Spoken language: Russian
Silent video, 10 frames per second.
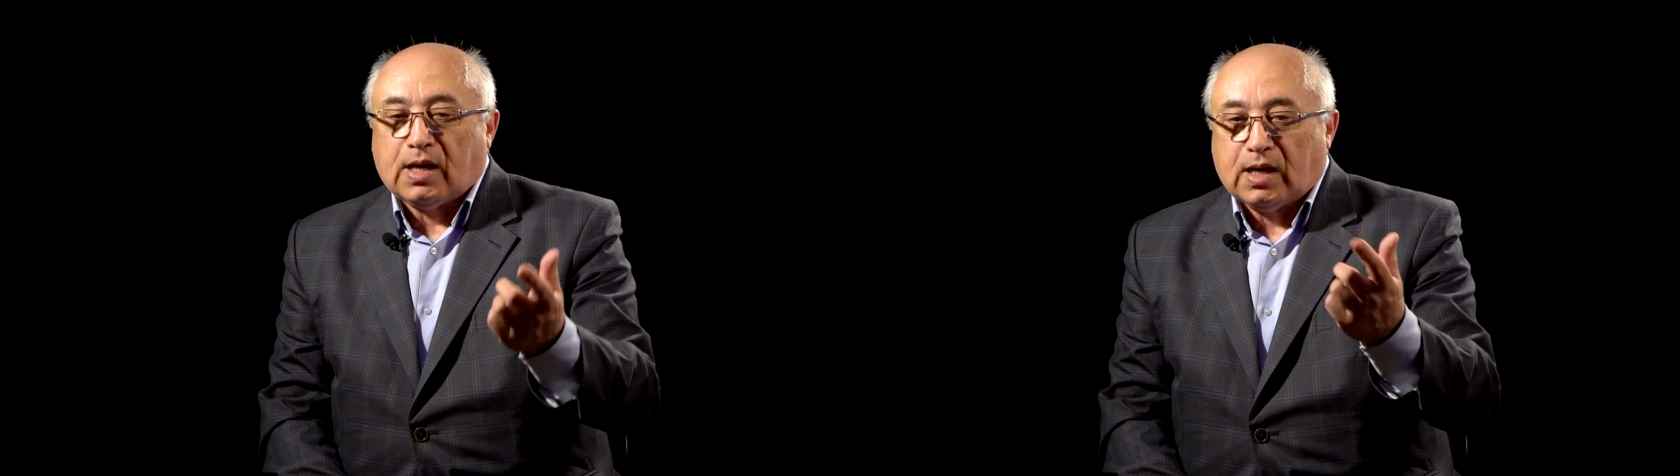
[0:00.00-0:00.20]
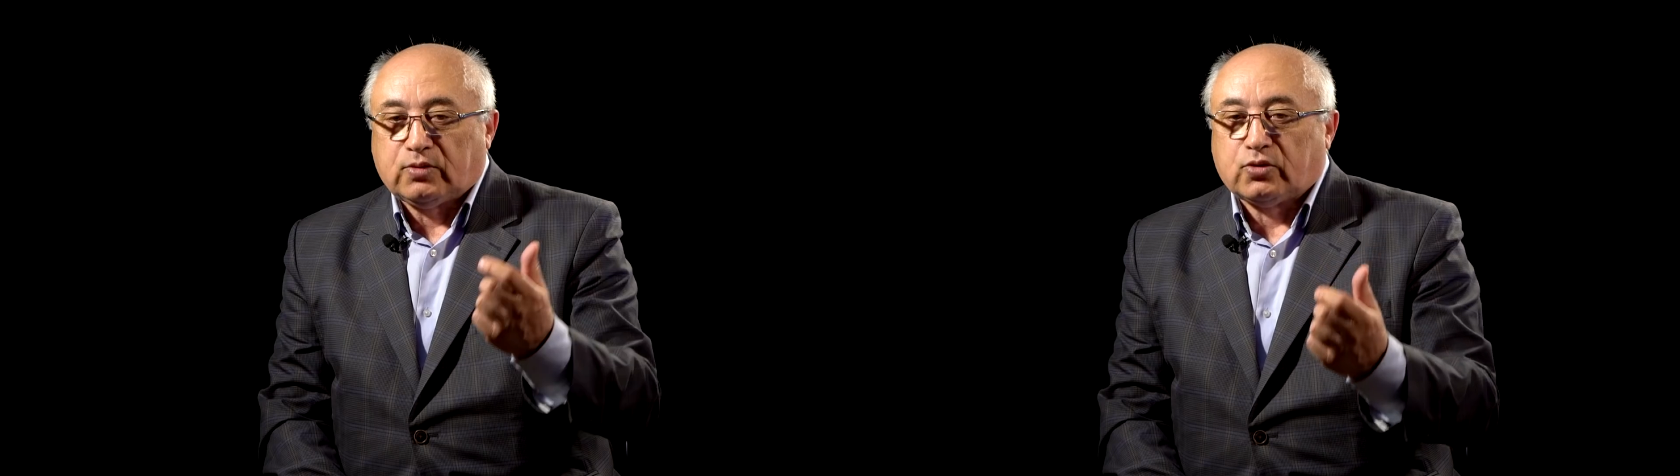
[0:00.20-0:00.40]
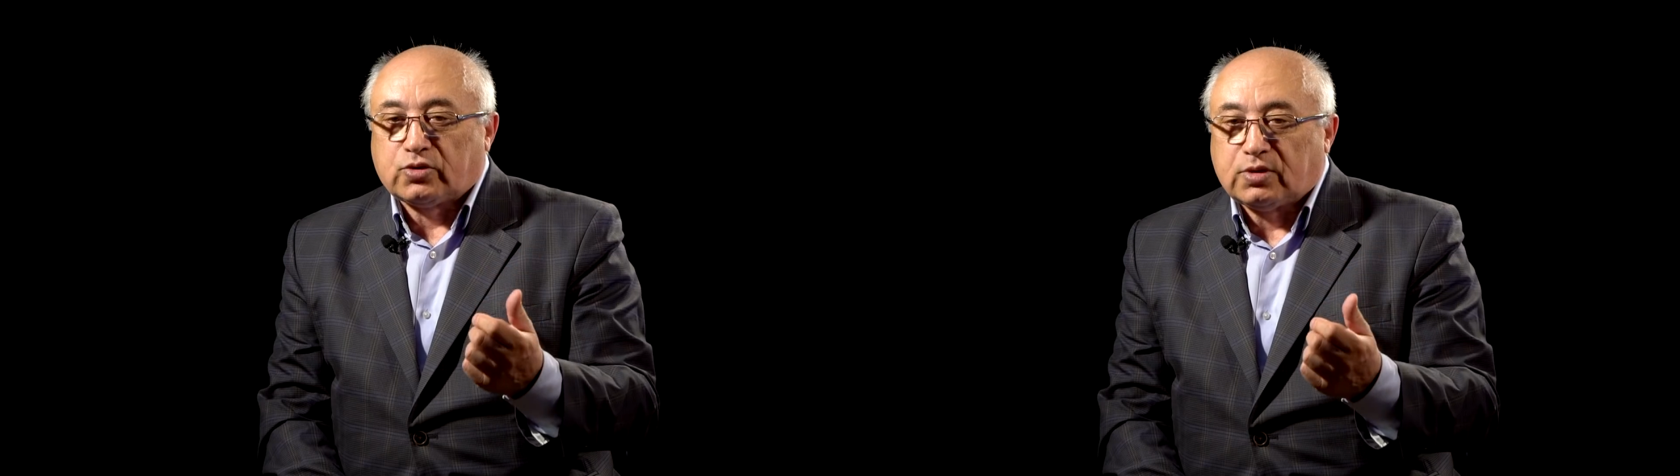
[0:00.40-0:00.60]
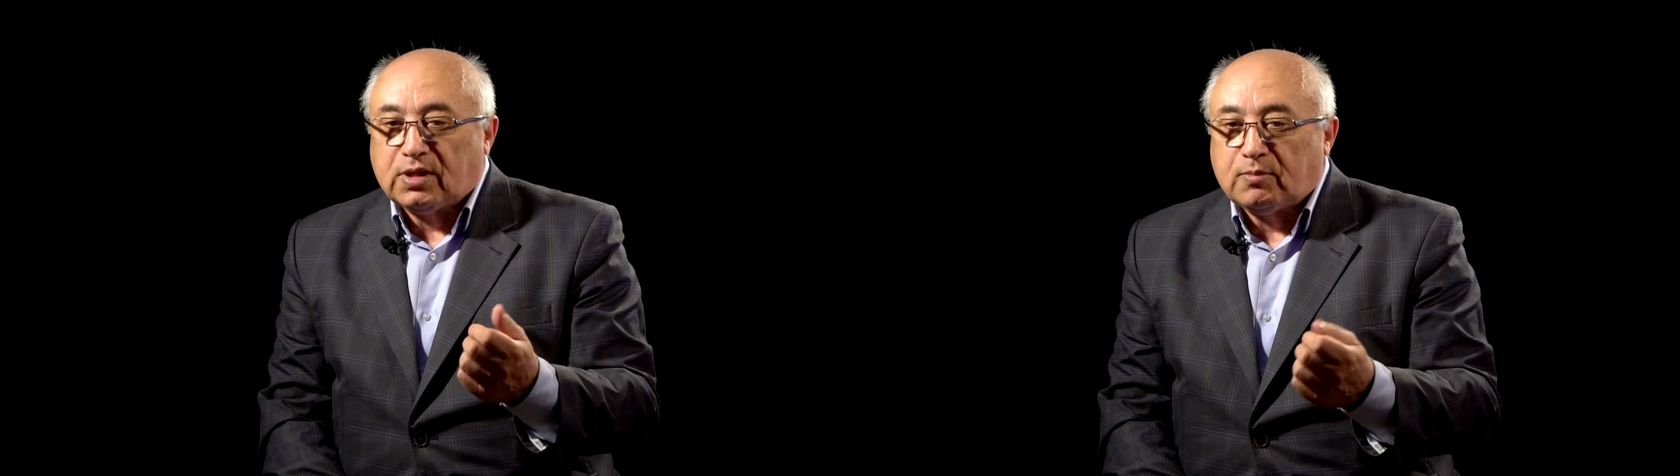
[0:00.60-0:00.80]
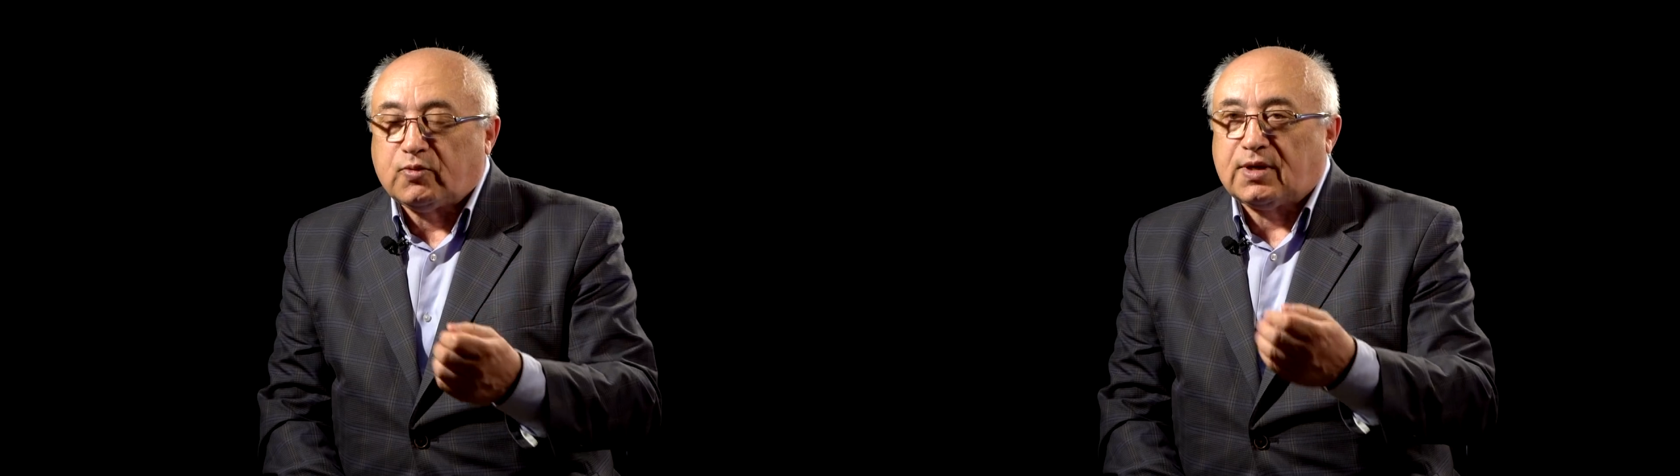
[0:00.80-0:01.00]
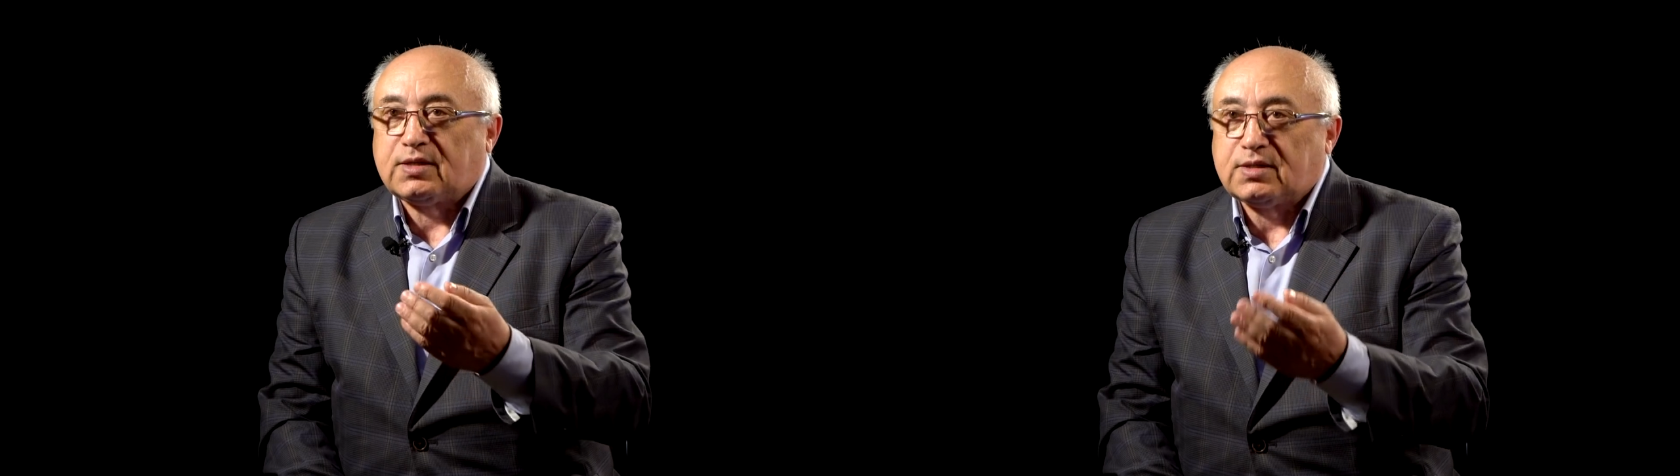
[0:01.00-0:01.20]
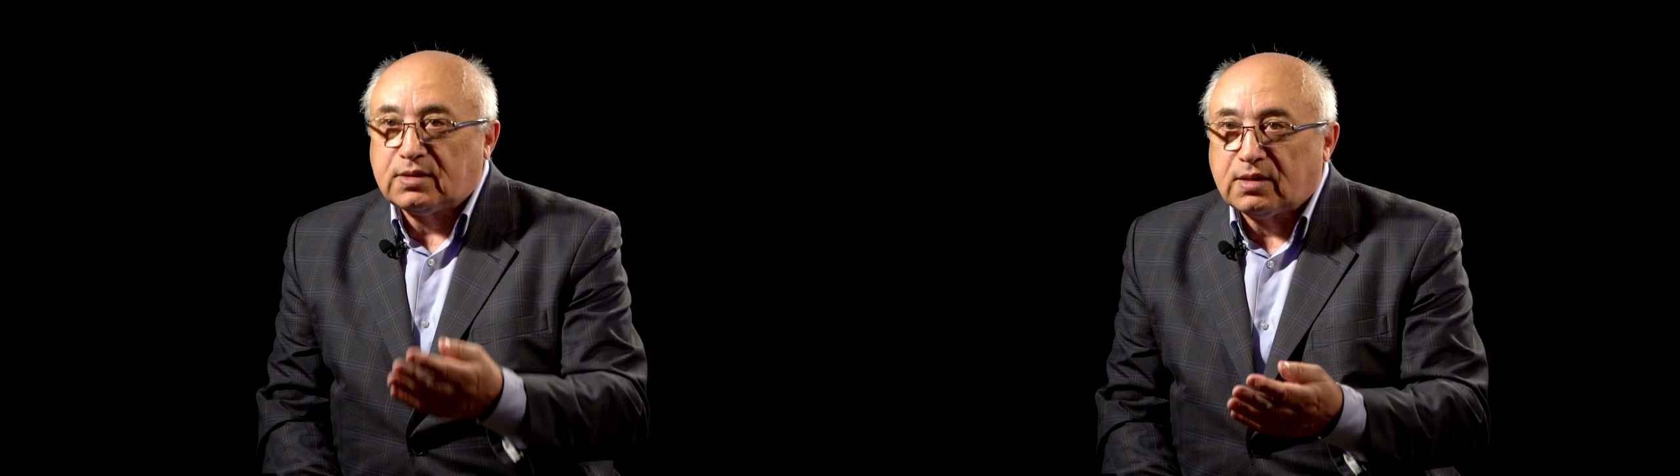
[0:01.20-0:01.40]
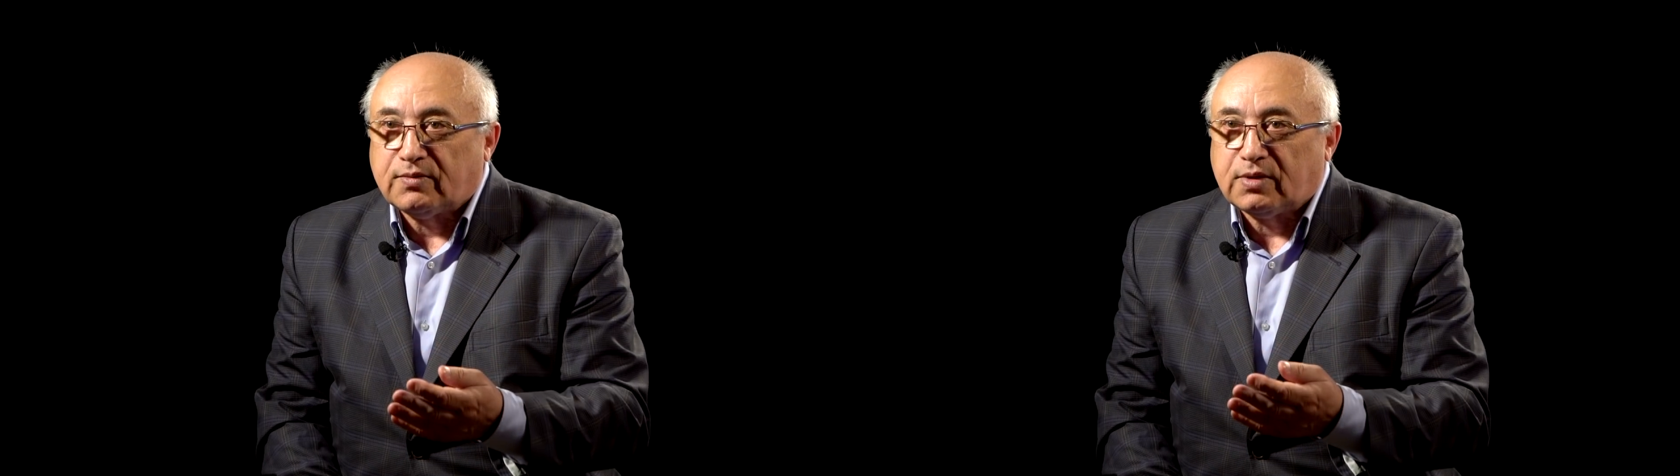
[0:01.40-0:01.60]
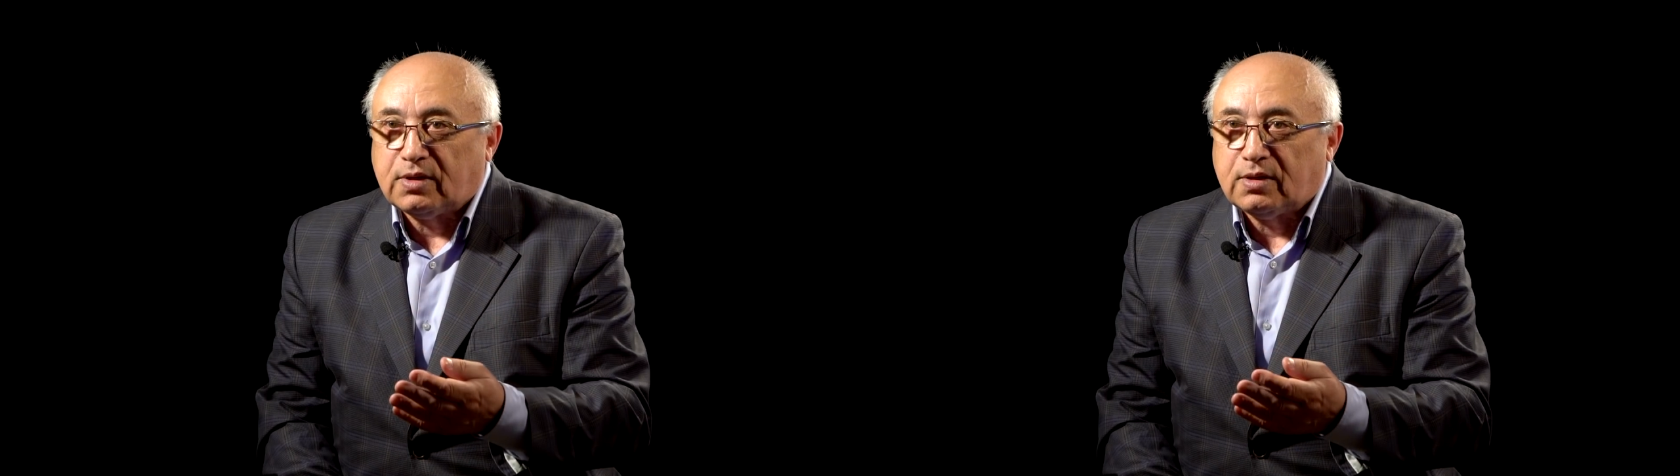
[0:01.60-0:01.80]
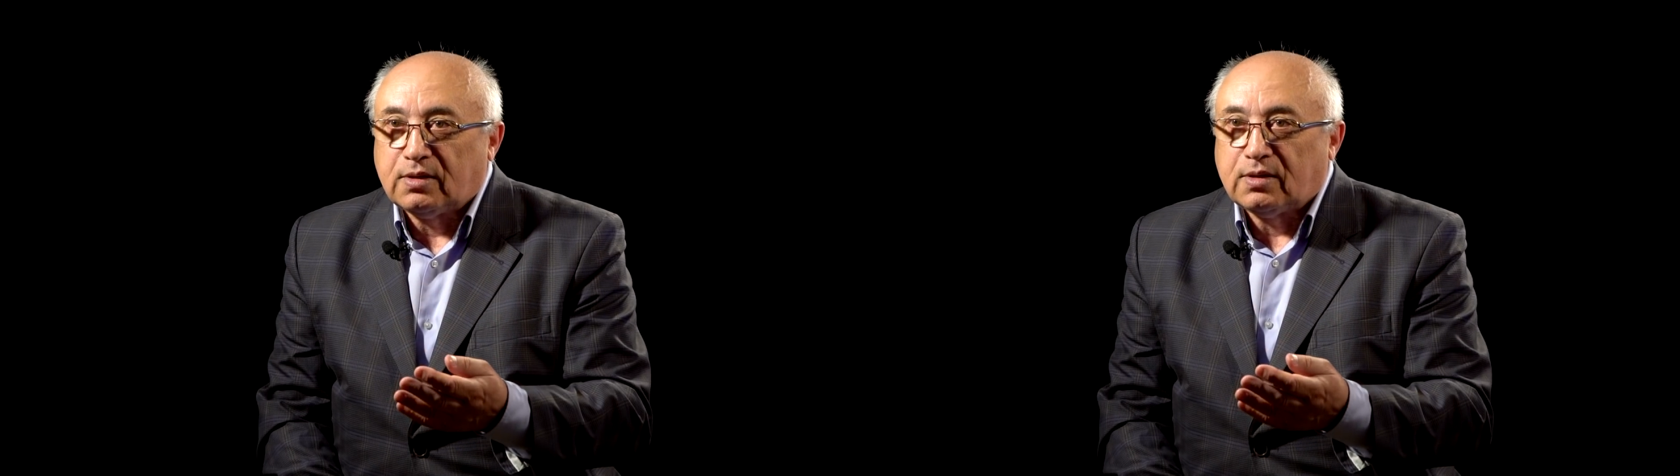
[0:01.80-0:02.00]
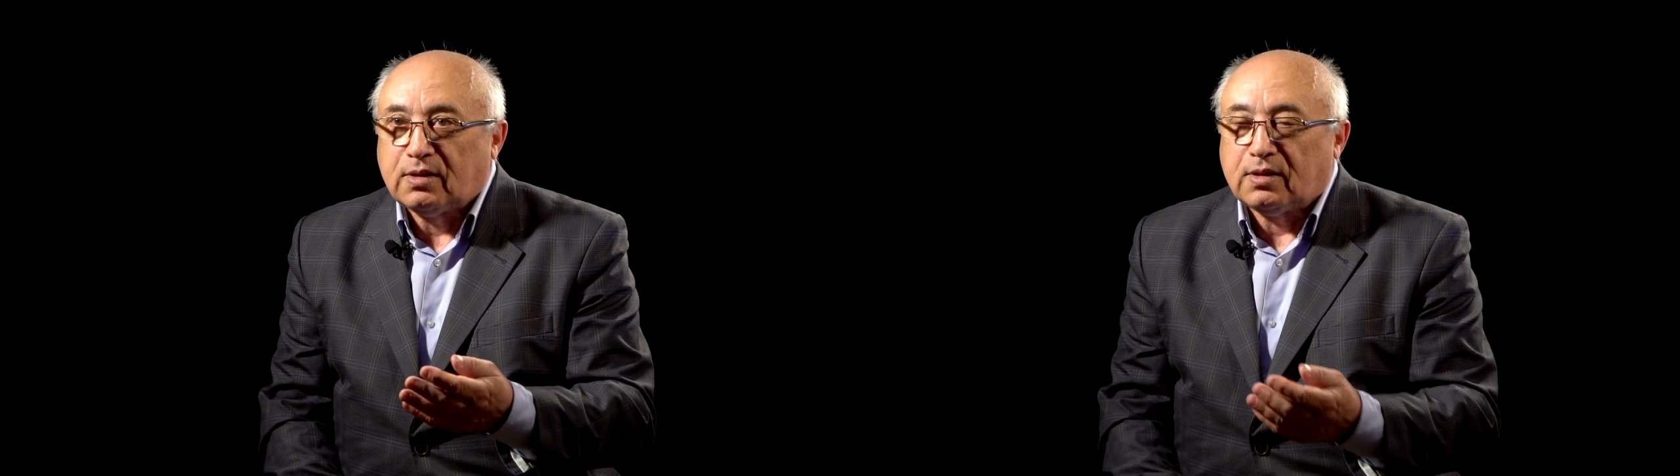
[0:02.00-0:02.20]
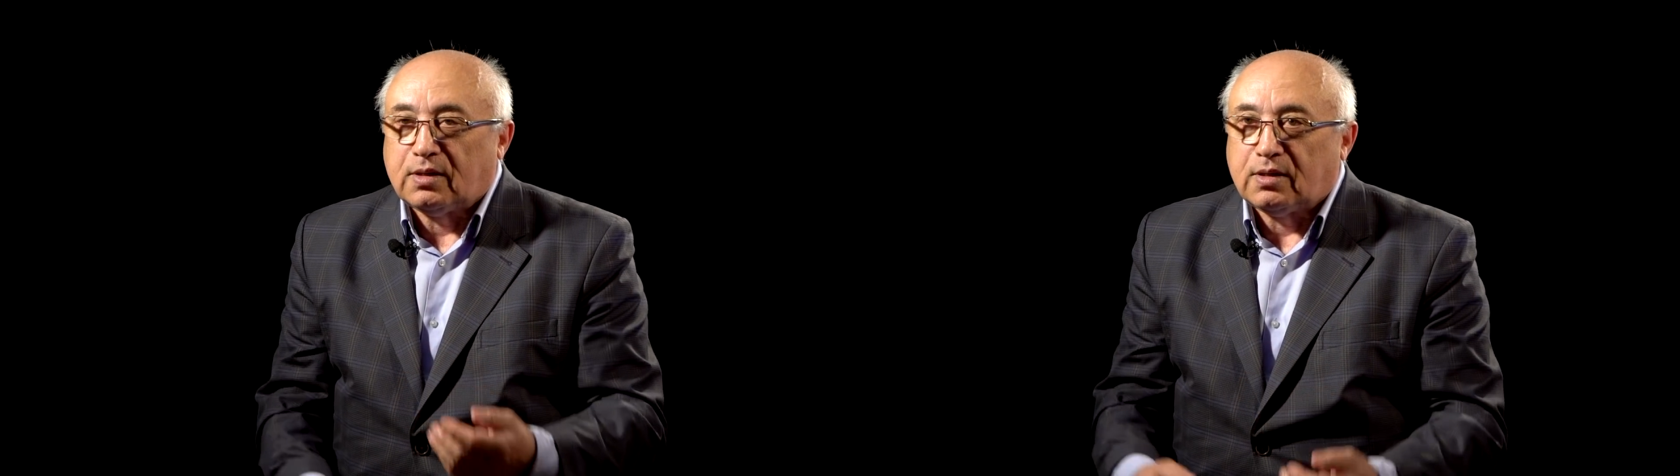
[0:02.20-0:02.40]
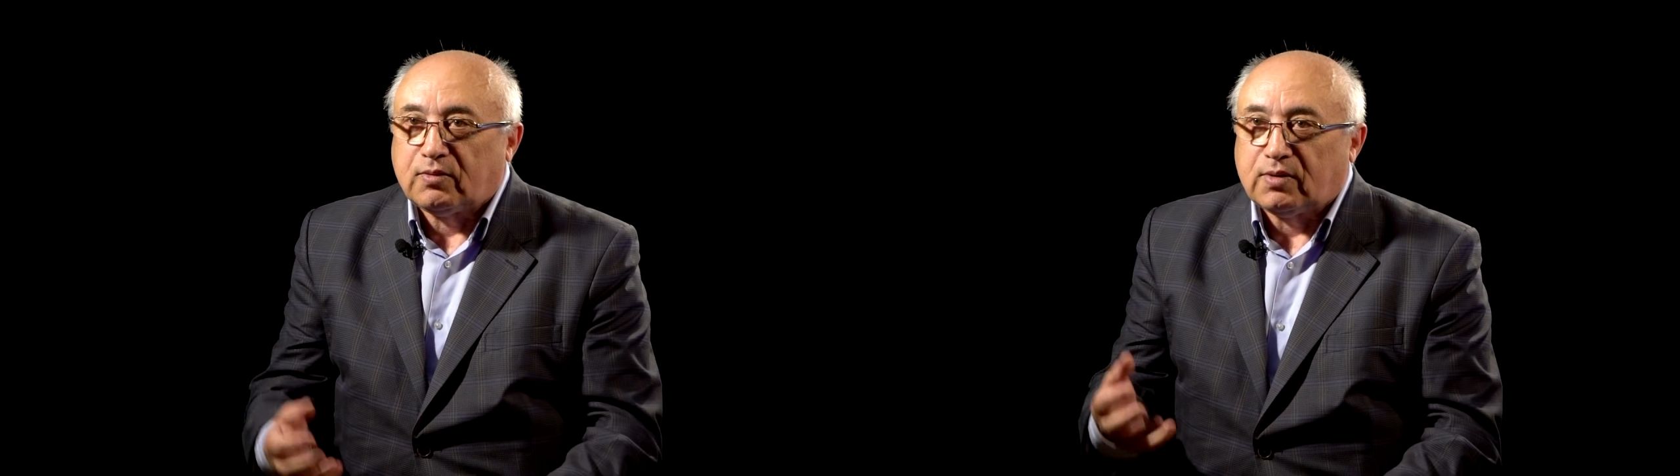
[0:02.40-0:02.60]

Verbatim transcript: а то, что там кварцитовый Э,